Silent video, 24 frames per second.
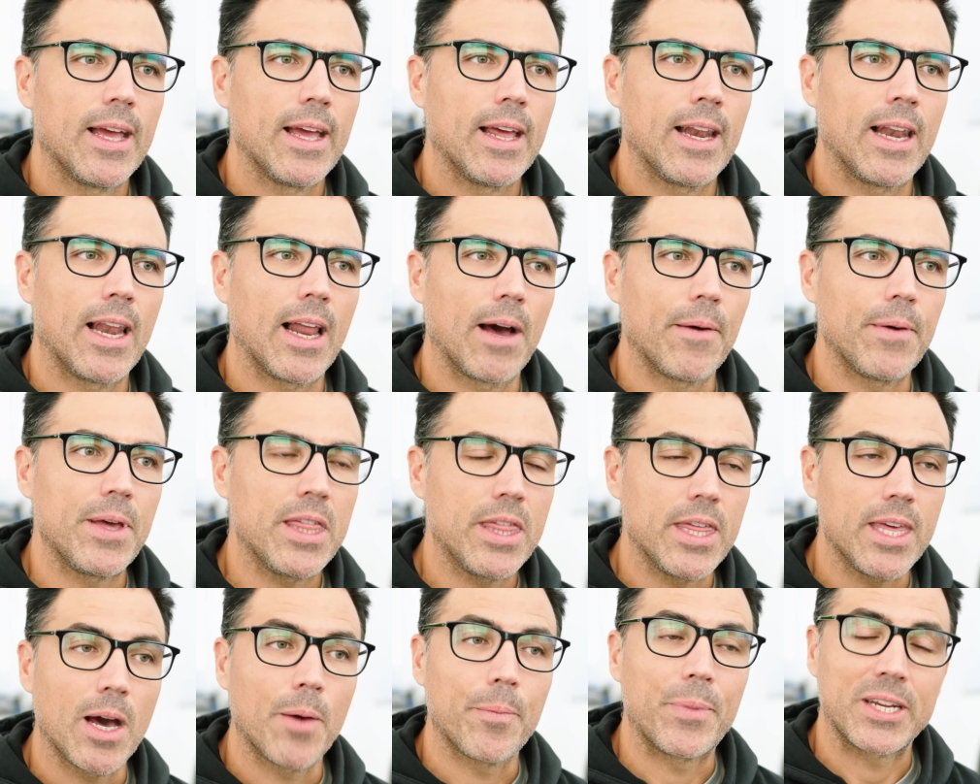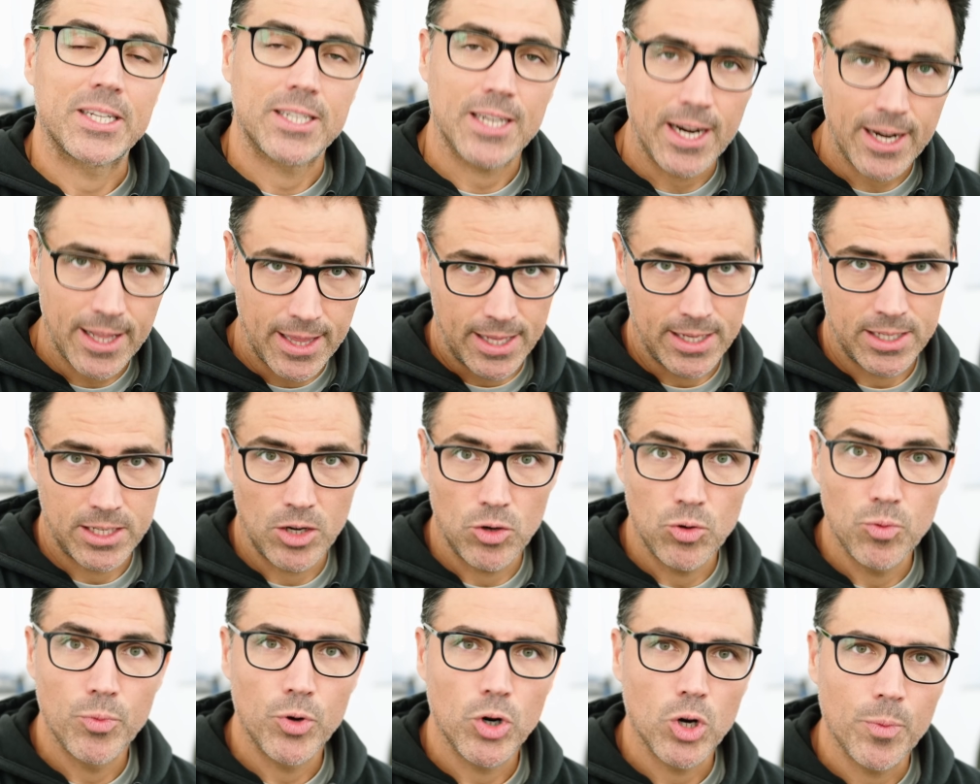La bici, a pesar de
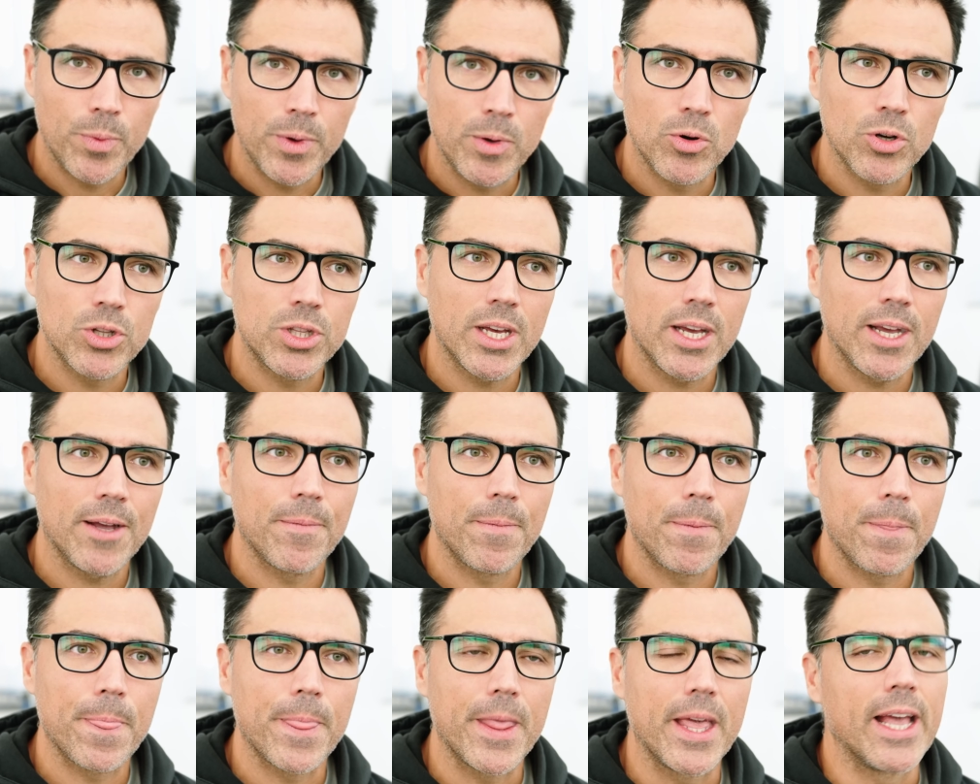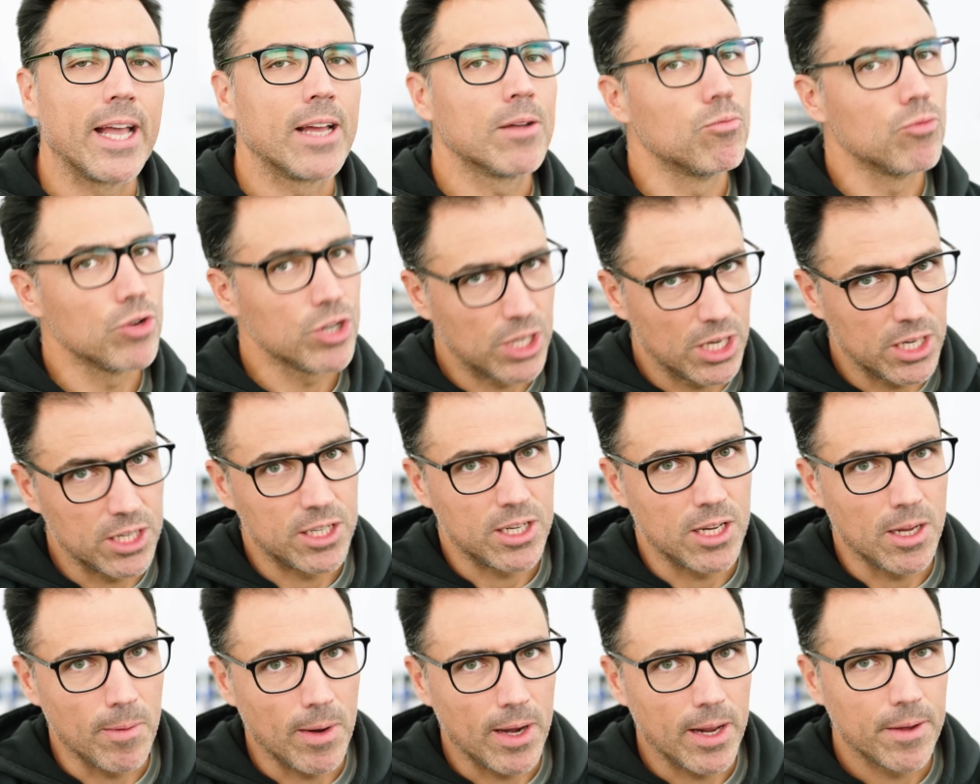ser un monopivote, es muy
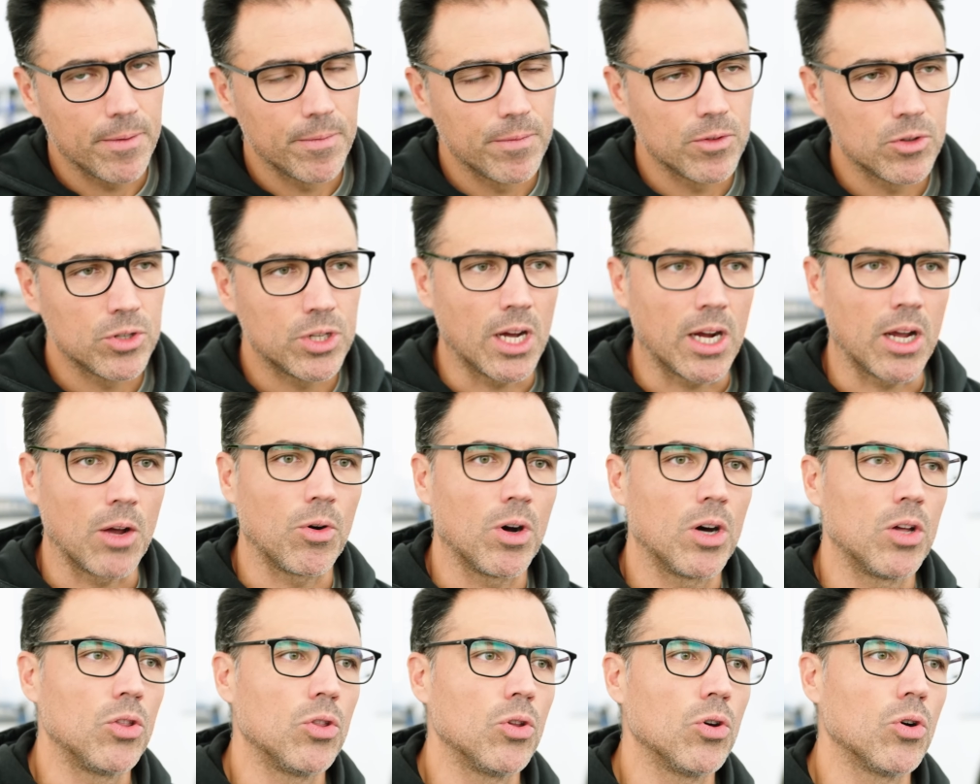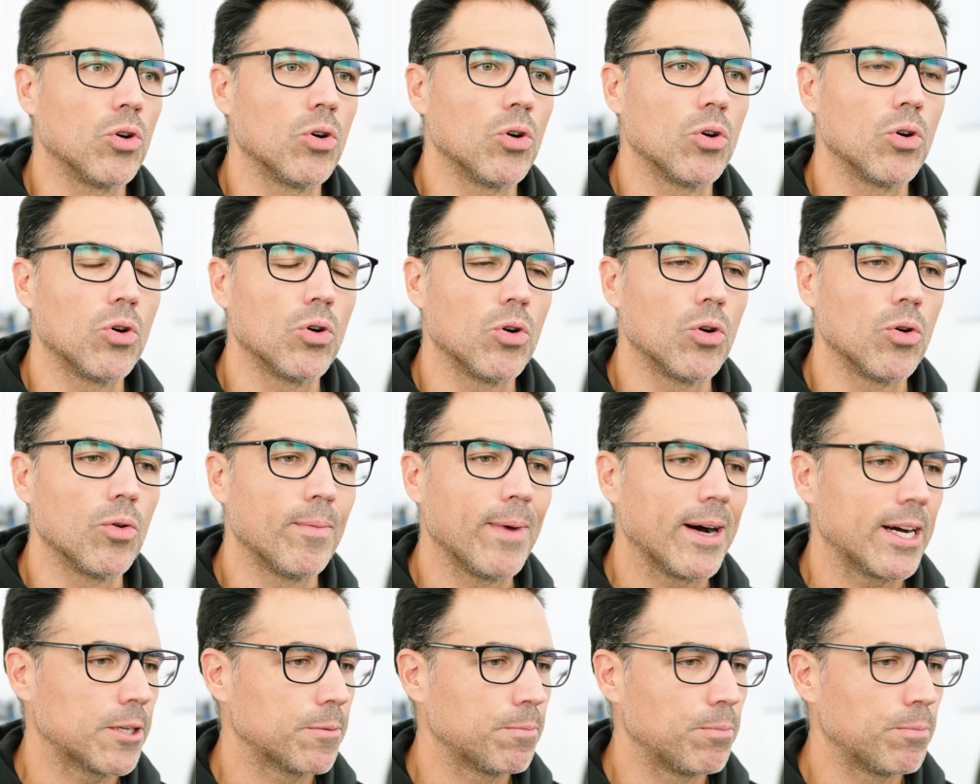sensible. O sea que cuando vas